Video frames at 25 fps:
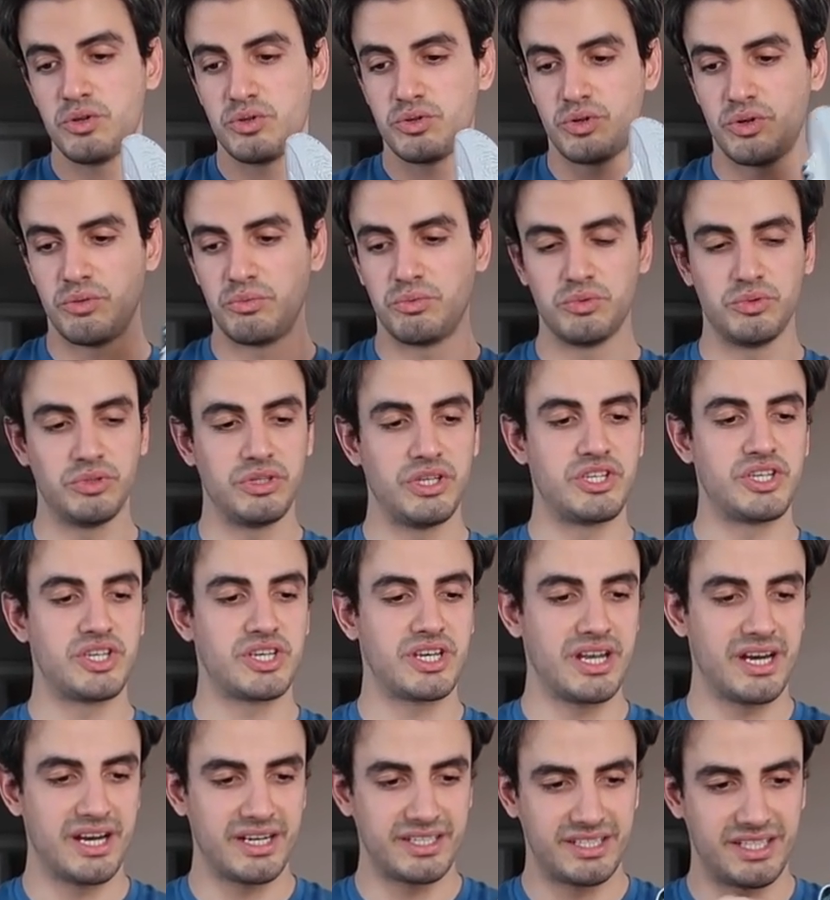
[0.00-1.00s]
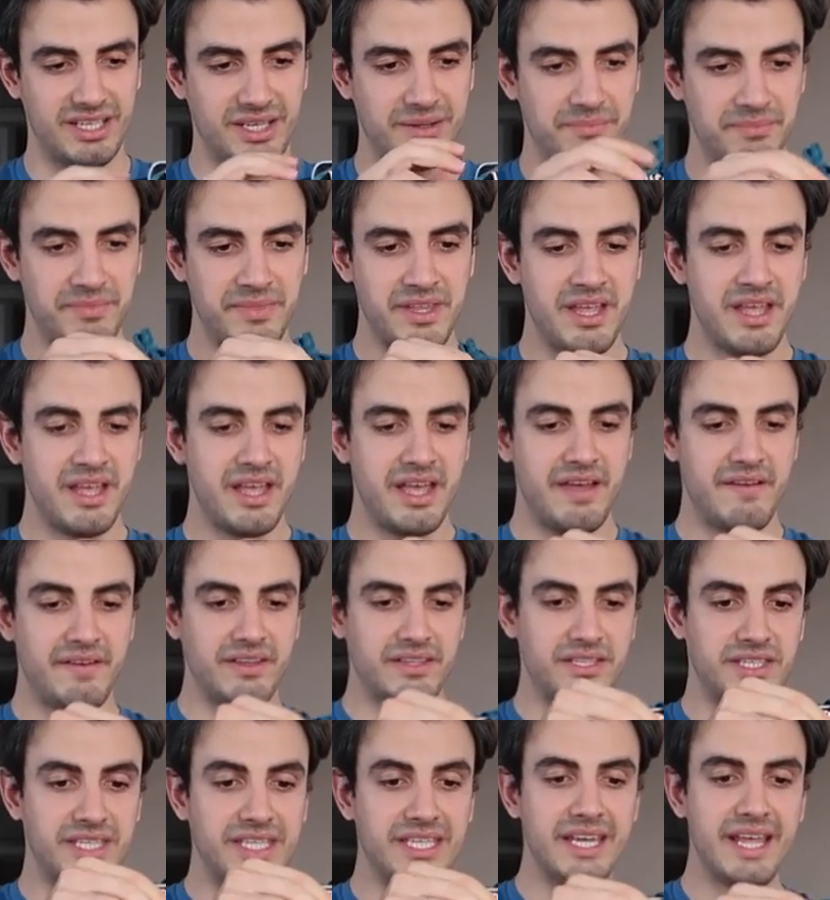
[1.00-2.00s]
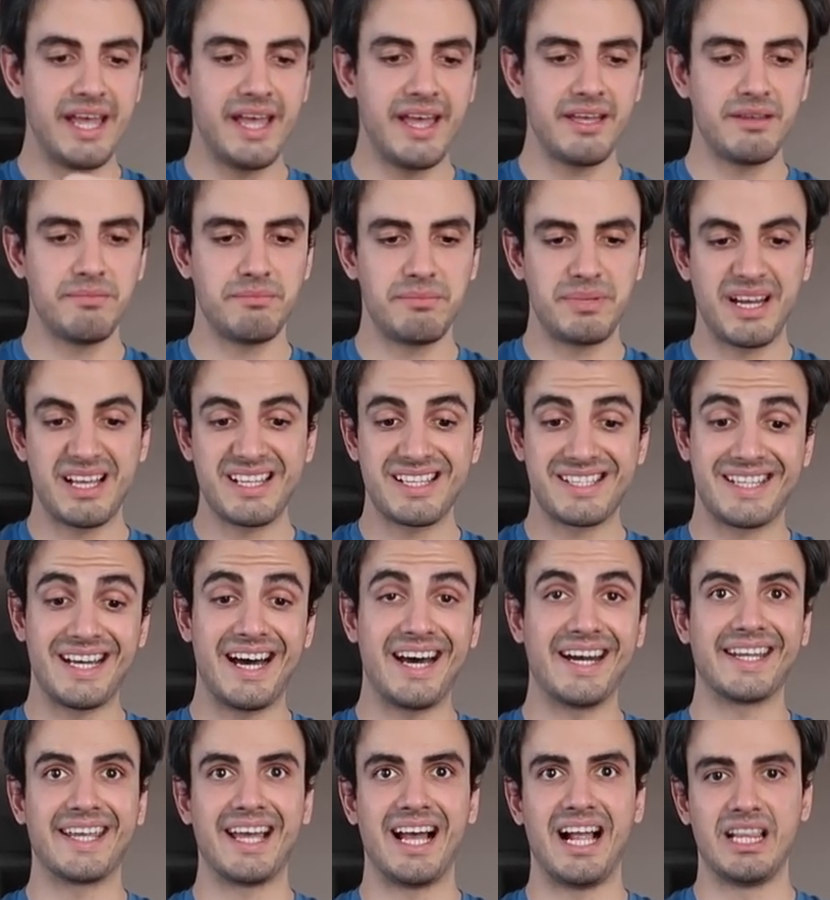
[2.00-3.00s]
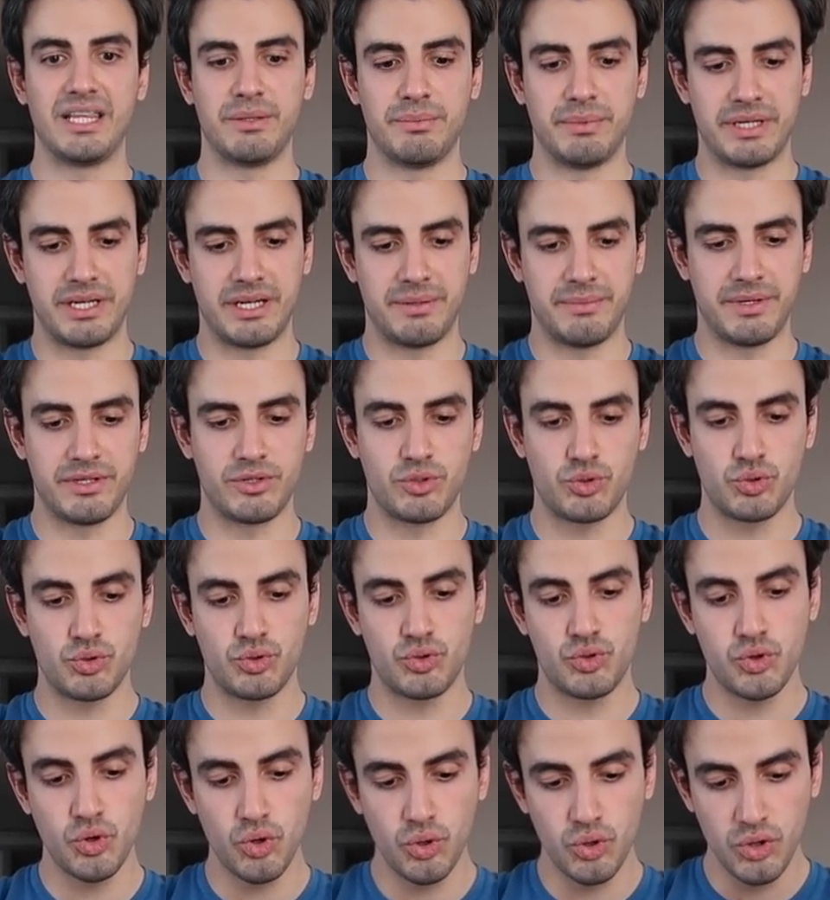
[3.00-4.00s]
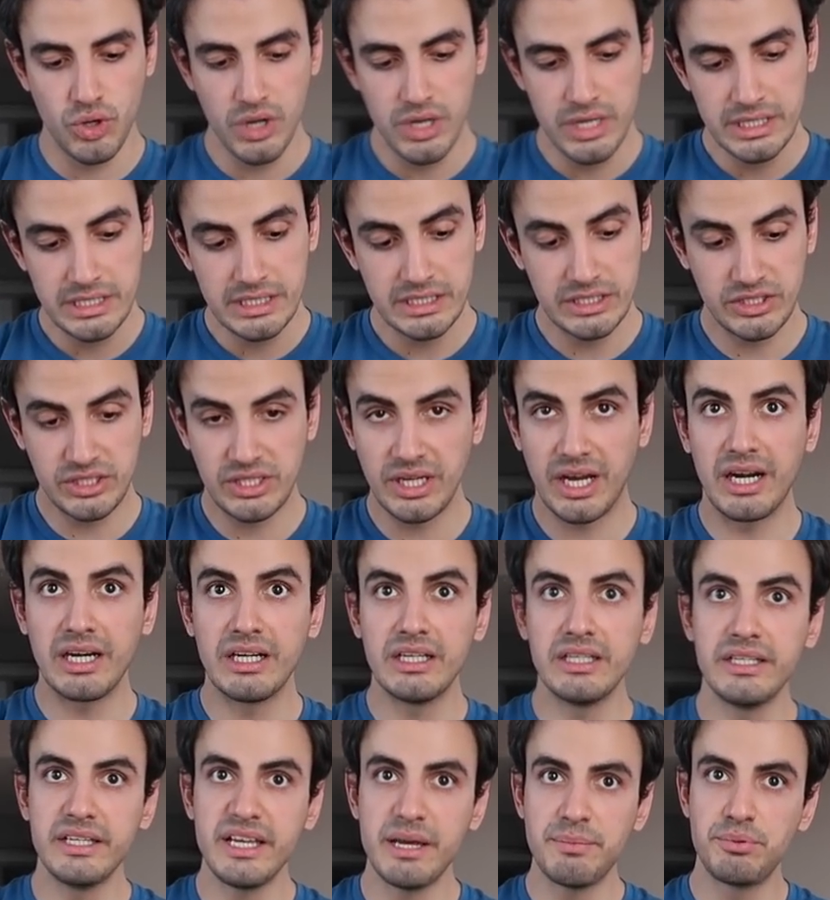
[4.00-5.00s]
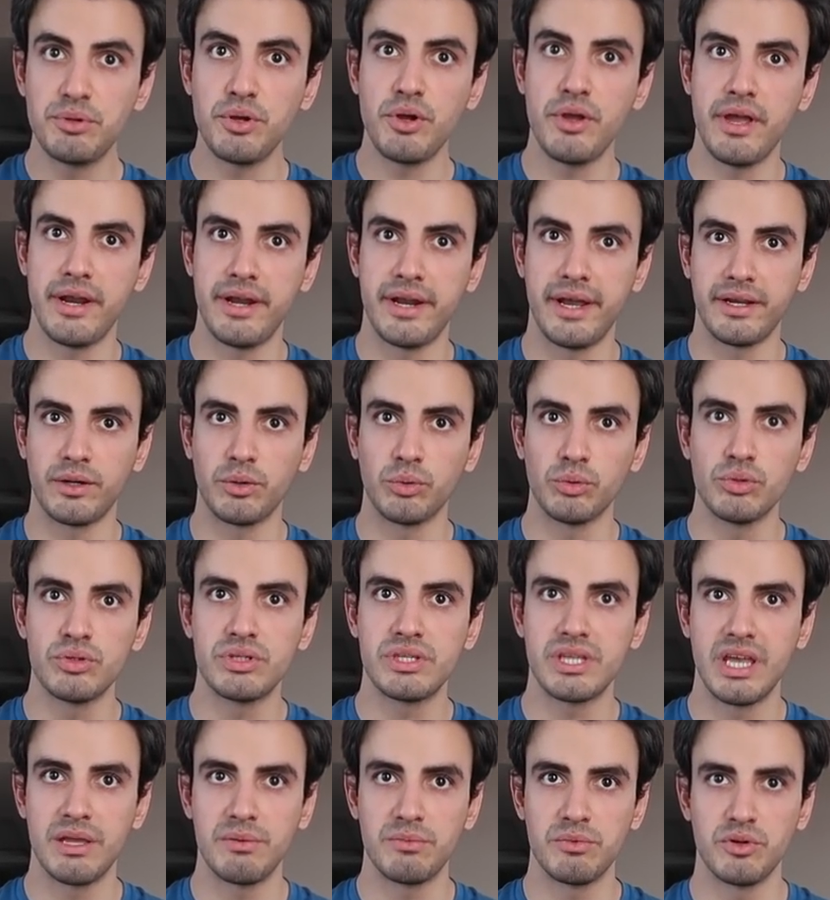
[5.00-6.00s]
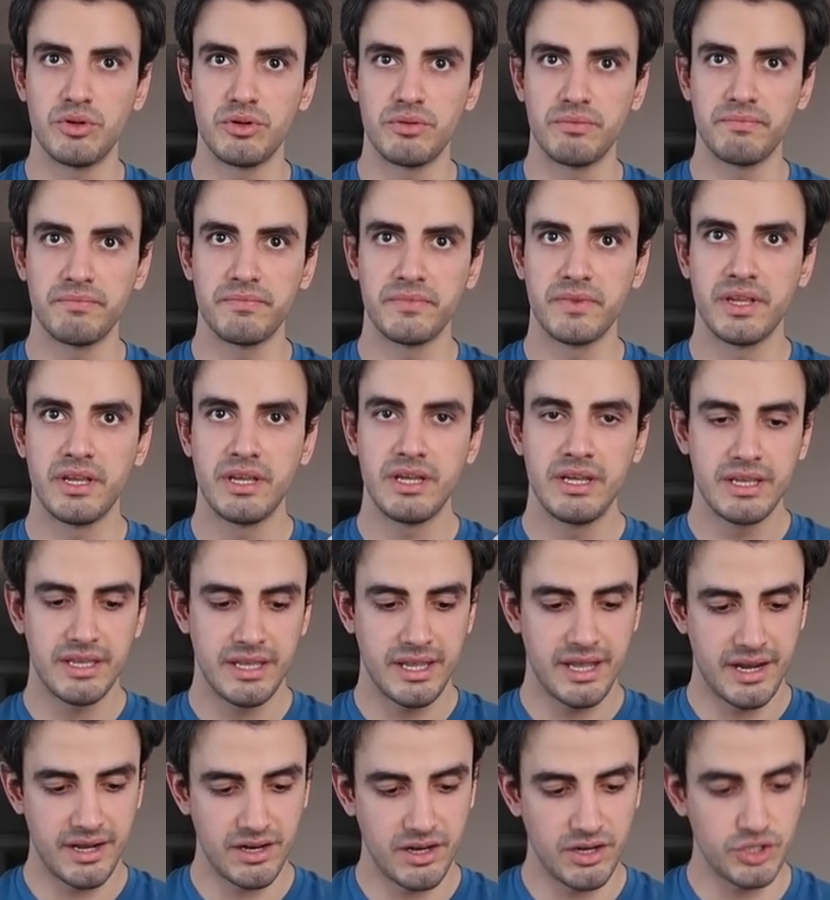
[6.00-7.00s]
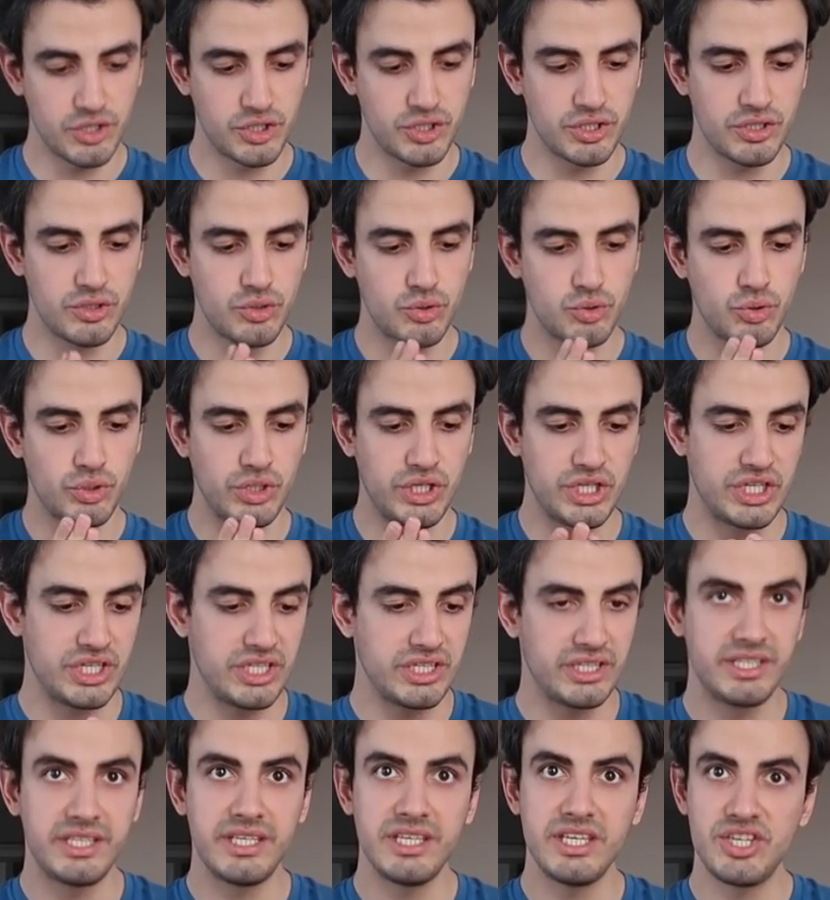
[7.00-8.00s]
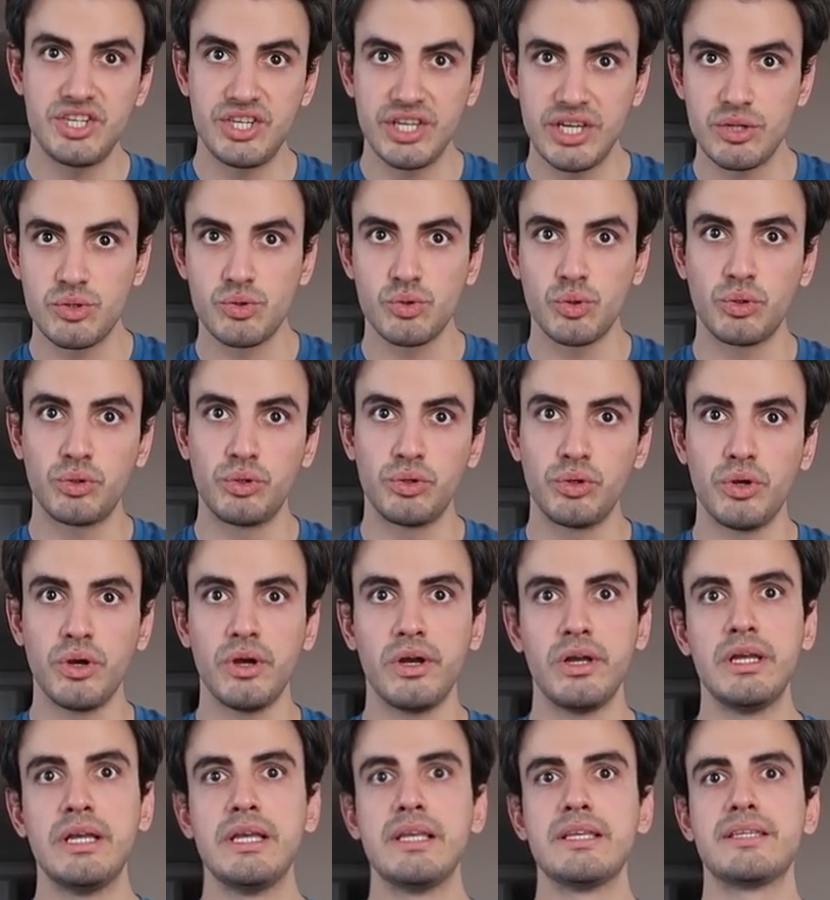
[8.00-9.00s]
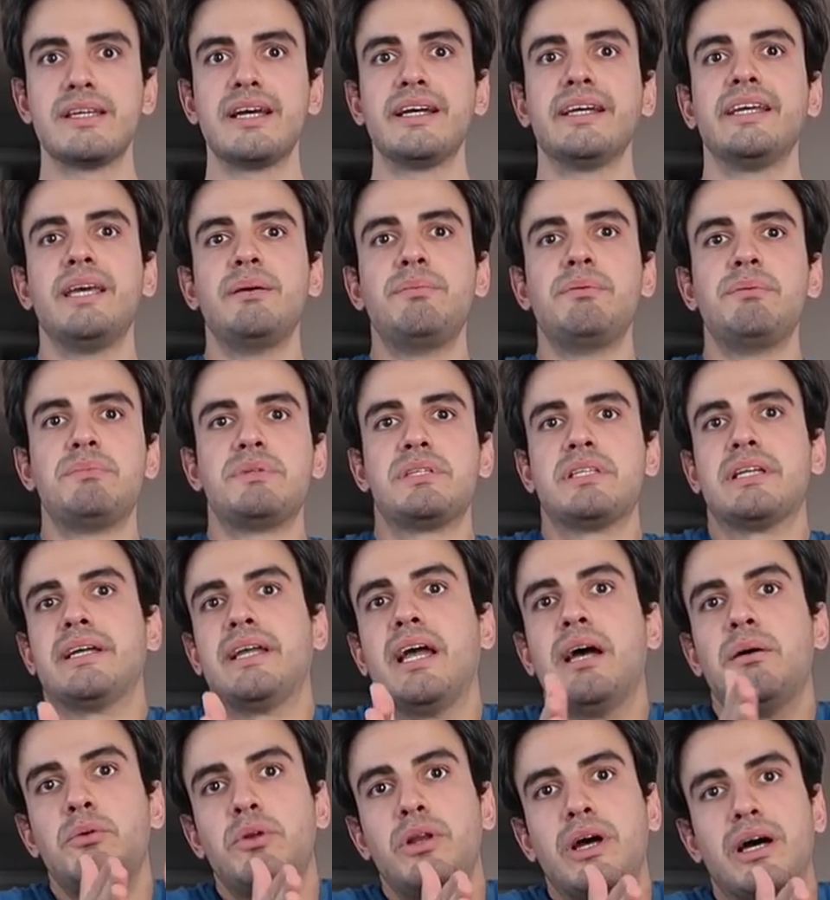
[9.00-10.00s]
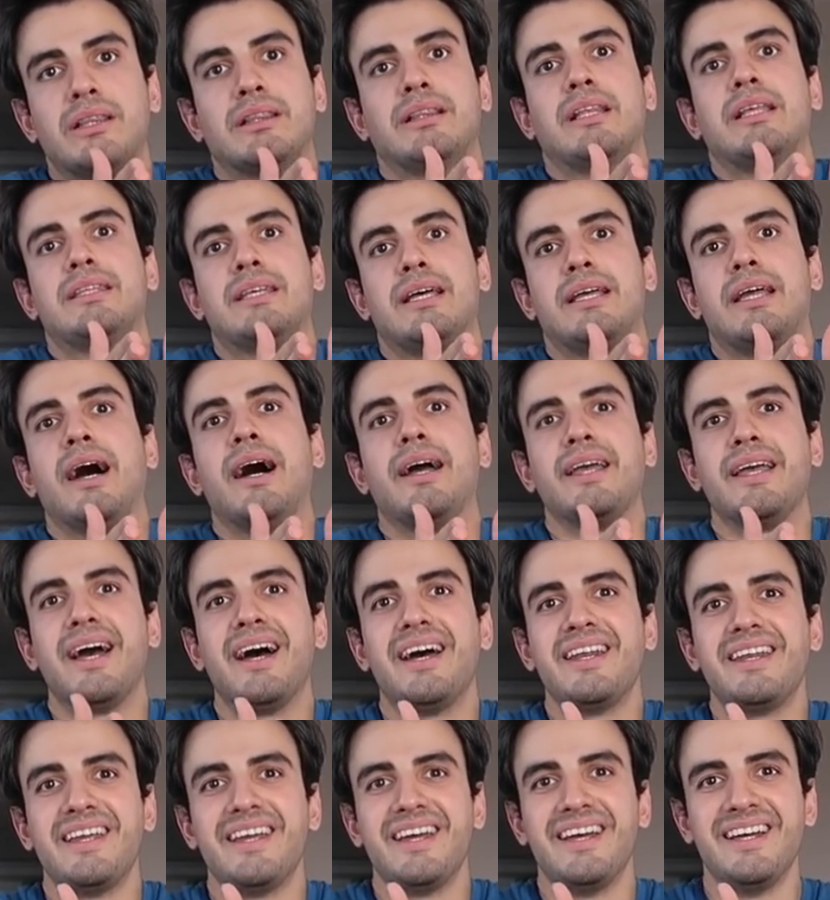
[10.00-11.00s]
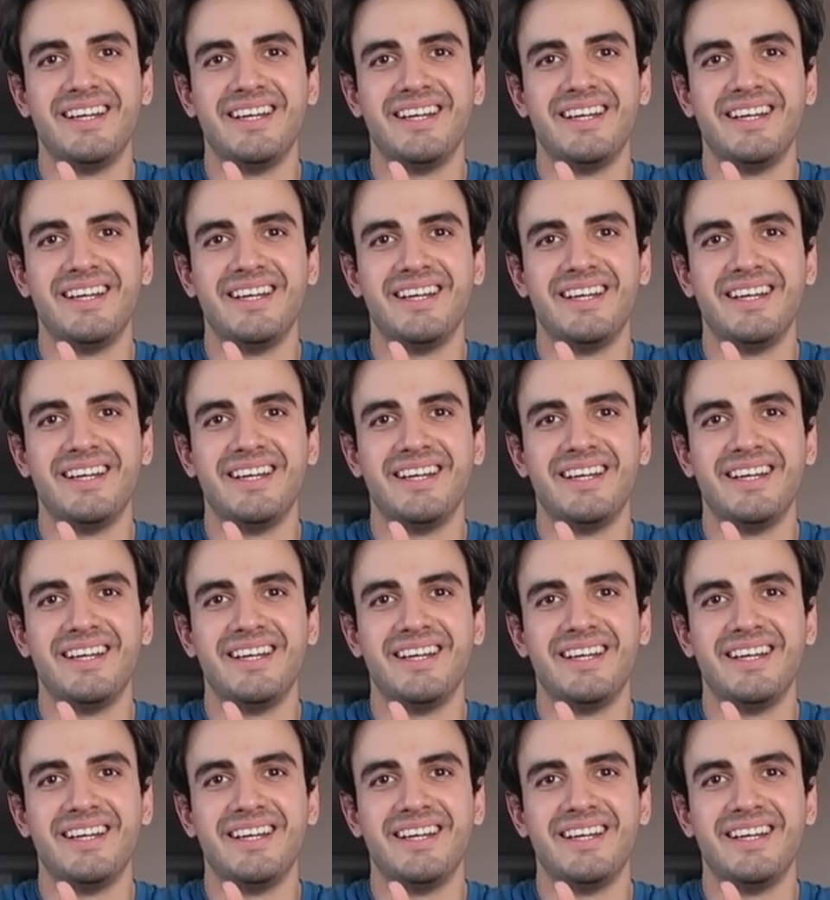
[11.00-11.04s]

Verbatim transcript: Şöyle bunu da çıkartayım. Evet yine biraz dar geldi bana ama şu çok darlığı yapıyor yani onu sevmiyorum. Yani aşırı şu girintiyi içeri sokuyor. Evet. Sanki hepimizin ayağı böyle atlet ayağı yani.